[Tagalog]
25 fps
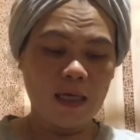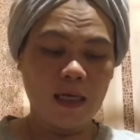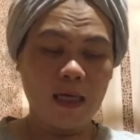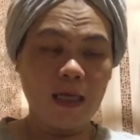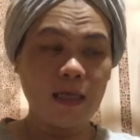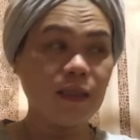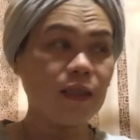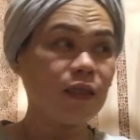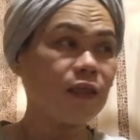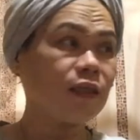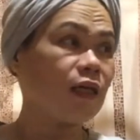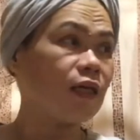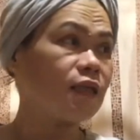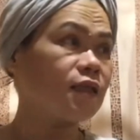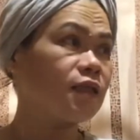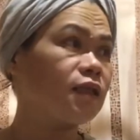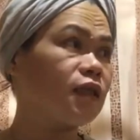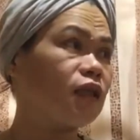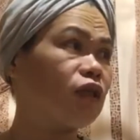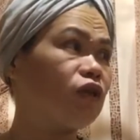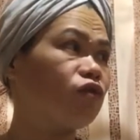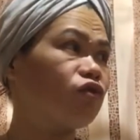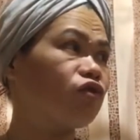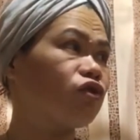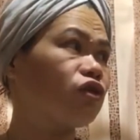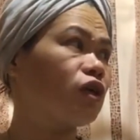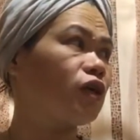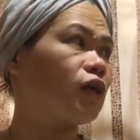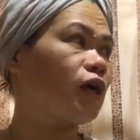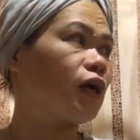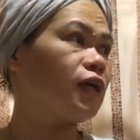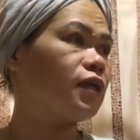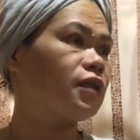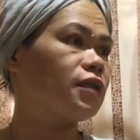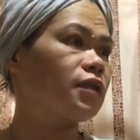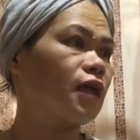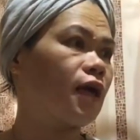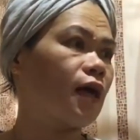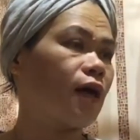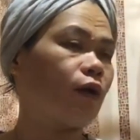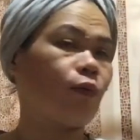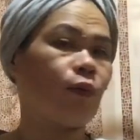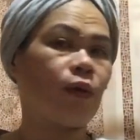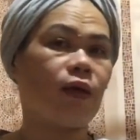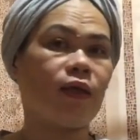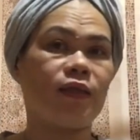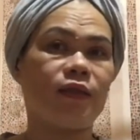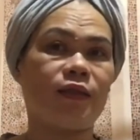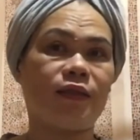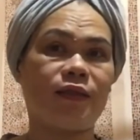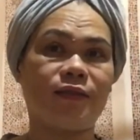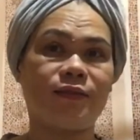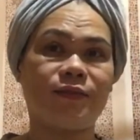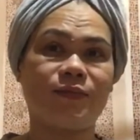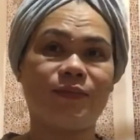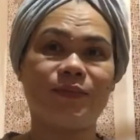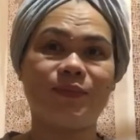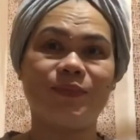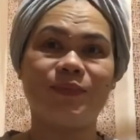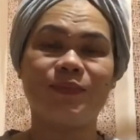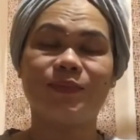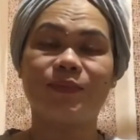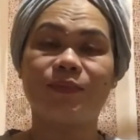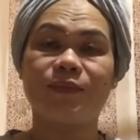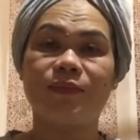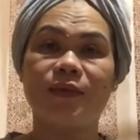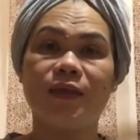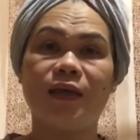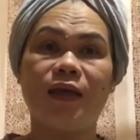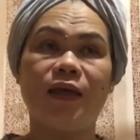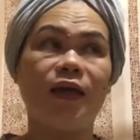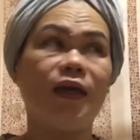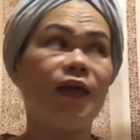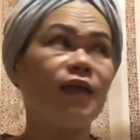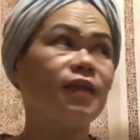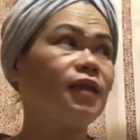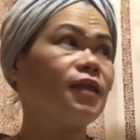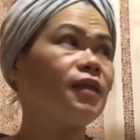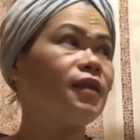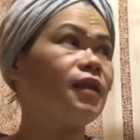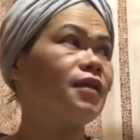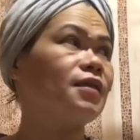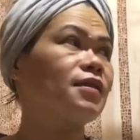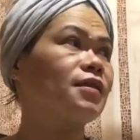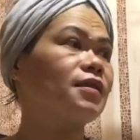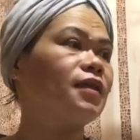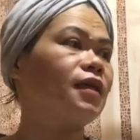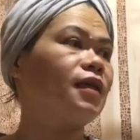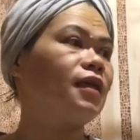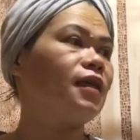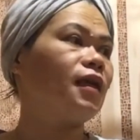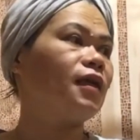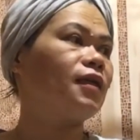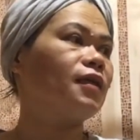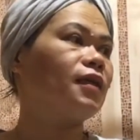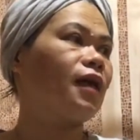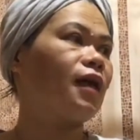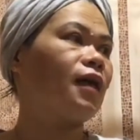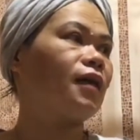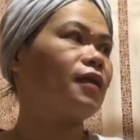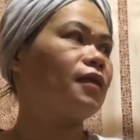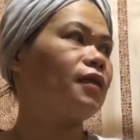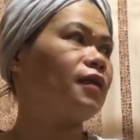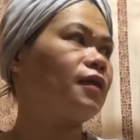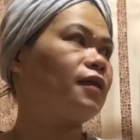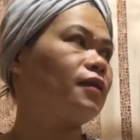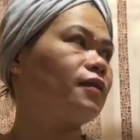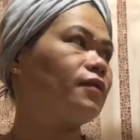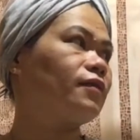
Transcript: Iti-testing ko siya guys ha. Wait. Iti-testing lang natin.